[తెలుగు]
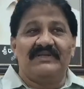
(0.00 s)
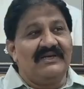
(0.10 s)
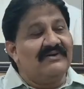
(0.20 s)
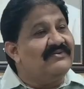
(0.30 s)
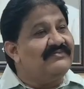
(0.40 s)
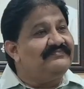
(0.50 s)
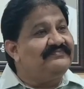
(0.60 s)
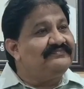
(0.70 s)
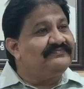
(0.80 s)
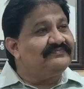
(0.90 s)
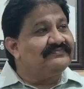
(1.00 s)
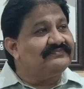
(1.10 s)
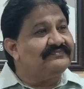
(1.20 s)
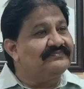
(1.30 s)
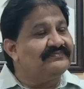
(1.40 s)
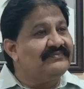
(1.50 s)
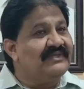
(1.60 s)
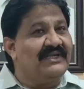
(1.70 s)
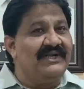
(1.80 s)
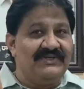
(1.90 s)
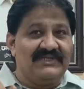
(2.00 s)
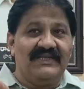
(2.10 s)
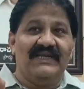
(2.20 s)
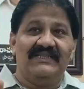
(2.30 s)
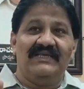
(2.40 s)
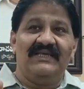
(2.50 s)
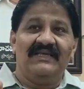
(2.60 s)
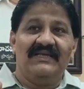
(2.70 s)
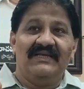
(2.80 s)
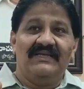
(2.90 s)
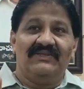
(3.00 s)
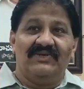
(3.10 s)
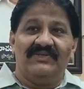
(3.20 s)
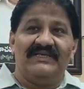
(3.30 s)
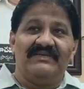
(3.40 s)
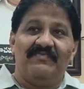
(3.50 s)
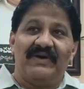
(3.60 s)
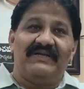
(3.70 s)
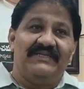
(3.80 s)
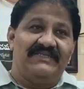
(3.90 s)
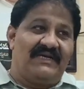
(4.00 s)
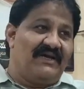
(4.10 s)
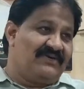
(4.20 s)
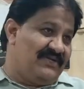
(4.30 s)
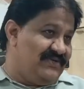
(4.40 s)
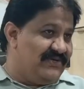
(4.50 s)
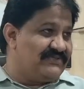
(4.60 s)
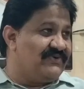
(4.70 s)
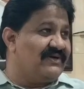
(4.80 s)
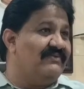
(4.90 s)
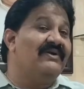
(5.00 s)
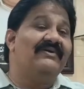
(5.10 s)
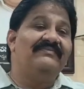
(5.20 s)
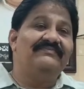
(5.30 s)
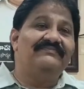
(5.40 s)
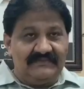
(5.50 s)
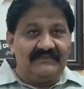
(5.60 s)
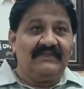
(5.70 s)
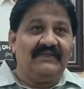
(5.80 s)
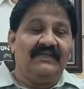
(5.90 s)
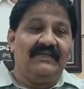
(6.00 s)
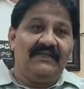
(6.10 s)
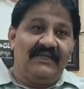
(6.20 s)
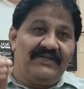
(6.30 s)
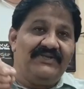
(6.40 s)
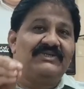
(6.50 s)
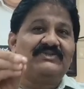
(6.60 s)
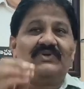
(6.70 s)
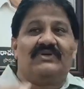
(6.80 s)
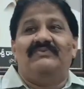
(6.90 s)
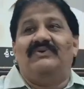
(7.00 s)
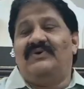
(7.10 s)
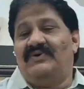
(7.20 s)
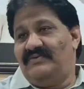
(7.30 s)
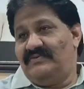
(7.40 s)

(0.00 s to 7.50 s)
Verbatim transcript: ప్రజలకు కీడు జరిగేది తెలుగుదేశం పార్టీ జెండాకు ఈ నియోజకవర్గంలో ఈ నియోజకవర్గంలో